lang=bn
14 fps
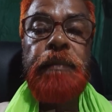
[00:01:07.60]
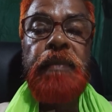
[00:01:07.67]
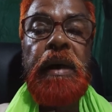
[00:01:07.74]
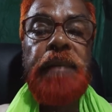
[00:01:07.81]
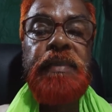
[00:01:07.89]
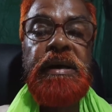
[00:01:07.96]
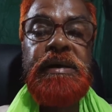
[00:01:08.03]
বা
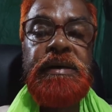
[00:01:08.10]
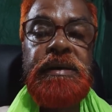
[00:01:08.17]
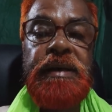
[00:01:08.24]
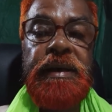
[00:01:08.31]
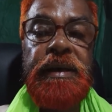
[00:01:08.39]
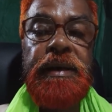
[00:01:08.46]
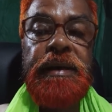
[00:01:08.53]
আপনার
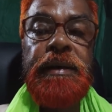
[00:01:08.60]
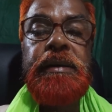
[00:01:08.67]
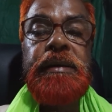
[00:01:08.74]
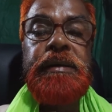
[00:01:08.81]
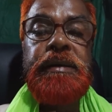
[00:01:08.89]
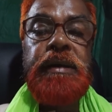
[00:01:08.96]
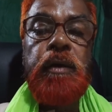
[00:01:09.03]
স্ত্রীর
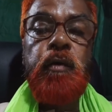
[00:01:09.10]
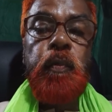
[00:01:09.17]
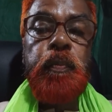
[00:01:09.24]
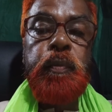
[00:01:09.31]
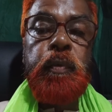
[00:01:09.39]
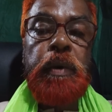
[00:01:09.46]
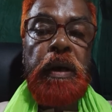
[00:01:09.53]
যে
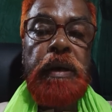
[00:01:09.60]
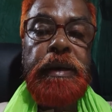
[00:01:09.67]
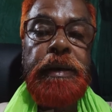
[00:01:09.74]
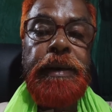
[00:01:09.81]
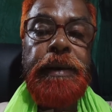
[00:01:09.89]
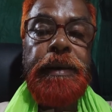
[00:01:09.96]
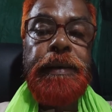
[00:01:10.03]

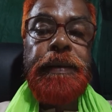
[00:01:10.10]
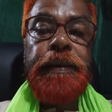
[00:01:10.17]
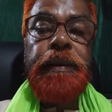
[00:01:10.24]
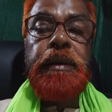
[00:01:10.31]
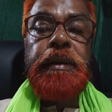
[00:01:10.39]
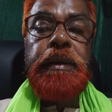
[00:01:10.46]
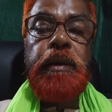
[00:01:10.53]
গুপ্তাঙ্গের
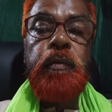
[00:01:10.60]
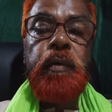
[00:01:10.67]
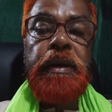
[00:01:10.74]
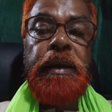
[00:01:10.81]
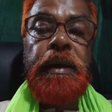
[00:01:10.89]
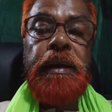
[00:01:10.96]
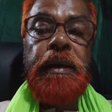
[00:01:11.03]

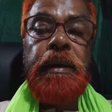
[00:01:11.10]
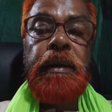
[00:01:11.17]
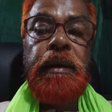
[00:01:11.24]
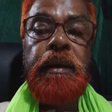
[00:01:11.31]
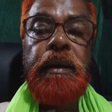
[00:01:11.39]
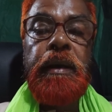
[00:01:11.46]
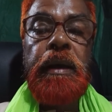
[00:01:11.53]
নিকটে
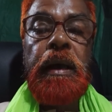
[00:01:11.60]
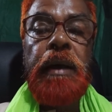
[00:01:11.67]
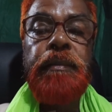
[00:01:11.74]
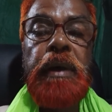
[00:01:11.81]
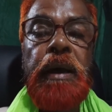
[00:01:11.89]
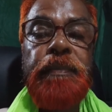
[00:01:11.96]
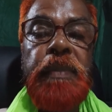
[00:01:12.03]

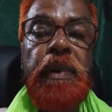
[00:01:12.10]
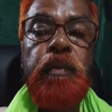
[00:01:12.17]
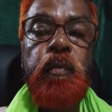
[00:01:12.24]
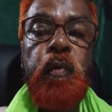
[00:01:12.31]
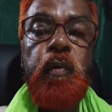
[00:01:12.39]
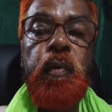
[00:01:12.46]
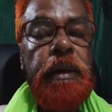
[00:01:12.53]
আপনি আপনার
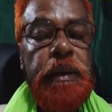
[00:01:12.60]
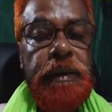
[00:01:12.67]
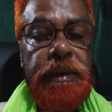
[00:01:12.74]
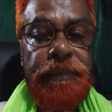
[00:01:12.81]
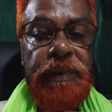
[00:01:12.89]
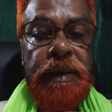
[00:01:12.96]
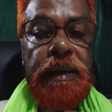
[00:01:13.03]
মুখ
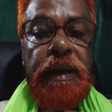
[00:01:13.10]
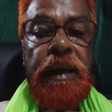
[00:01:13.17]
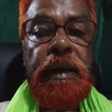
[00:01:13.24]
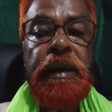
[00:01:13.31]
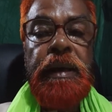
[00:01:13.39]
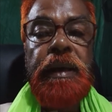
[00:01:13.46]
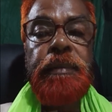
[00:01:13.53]
নেবেন না
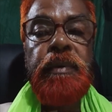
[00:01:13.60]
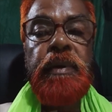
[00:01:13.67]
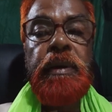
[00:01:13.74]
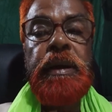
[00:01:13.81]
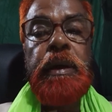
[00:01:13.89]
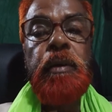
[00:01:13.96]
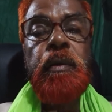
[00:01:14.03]
এবং
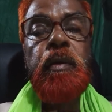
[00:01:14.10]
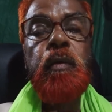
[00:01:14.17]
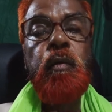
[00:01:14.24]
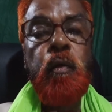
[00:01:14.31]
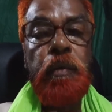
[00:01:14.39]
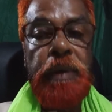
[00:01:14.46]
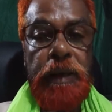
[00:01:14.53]
লেহন
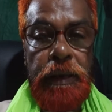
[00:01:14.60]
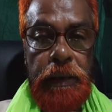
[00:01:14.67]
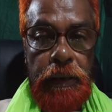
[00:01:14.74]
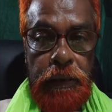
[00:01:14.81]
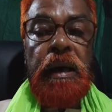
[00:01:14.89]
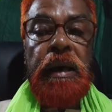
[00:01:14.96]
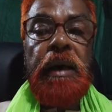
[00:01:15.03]
করবেন না
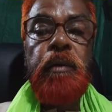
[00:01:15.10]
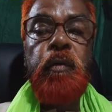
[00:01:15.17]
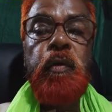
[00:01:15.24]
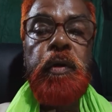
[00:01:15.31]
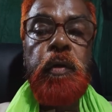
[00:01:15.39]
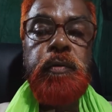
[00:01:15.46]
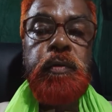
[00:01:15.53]
কারণ
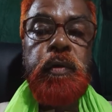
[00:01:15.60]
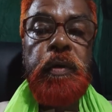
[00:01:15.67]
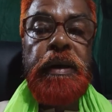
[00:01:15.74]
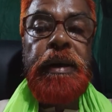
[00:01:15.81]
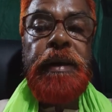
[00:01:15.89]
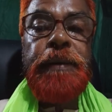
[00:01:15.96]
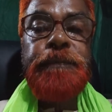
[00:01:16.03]
ওই
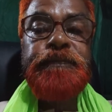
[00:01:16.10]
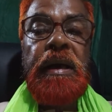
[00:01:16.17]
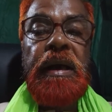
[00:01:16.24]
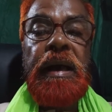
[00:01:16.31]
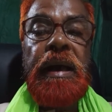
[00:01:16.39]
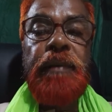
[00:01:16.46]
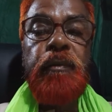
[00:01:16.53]
অঞ্চলে
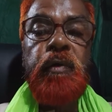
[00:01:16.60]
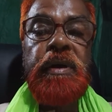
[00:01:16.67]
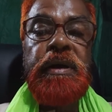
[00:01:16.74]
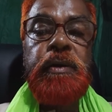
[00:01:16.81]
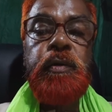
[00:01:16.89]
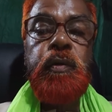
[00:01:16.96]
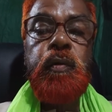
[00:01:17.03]
এমন
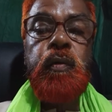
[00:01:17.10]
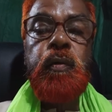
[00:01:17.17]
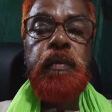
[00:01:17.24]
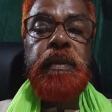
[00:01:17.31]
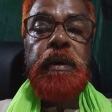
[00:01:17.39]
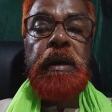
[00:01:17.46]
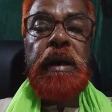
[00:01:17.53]
কিছু
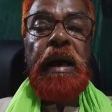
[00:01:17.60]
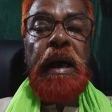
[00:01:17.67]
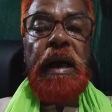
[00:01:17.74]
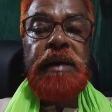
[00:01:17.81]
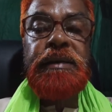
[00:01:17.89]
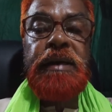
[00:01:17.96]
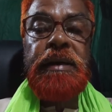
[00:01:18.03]

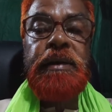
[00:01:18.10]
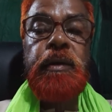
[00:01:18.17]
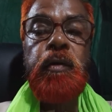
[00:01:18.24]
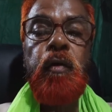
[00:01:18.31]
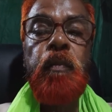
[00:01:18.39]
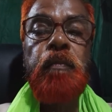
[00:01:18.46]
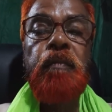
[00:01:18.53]
ক্ষার
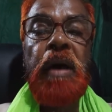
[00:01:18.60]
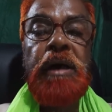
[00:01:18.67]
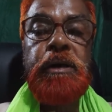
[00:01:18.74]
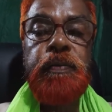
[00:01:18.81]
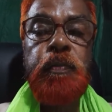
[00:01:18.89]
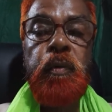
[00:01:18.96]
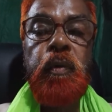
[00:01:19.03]
জাতীয়
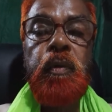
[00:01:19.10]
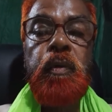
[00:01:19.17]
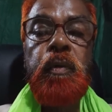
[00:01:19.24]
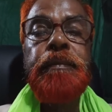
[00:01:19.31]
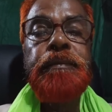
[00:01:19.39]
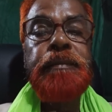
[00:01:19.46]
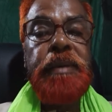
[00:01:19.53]
বাষ্প
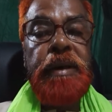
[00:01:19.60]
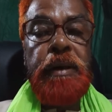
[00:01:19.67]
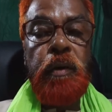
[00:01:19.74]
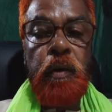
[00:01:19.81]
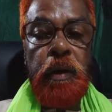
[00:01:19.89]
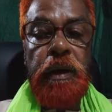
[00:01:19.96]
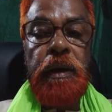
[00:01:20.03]
বের
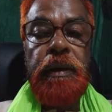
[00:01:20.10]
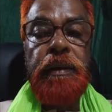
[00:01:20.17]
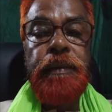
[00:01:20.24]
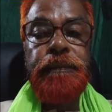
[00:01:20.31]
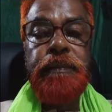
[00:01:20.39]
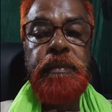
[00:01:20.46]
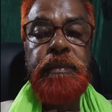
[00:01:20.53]
হয়
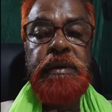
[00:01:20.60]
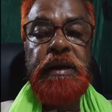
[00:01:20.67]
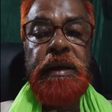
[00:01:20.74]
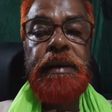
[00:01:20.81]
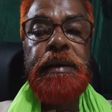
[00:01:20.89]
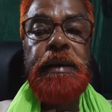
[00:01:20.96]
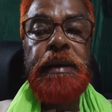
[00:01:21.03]

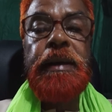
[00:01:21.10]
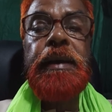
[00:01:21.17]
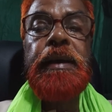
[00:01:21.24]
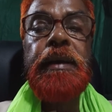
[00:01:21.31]
সেখান থেকে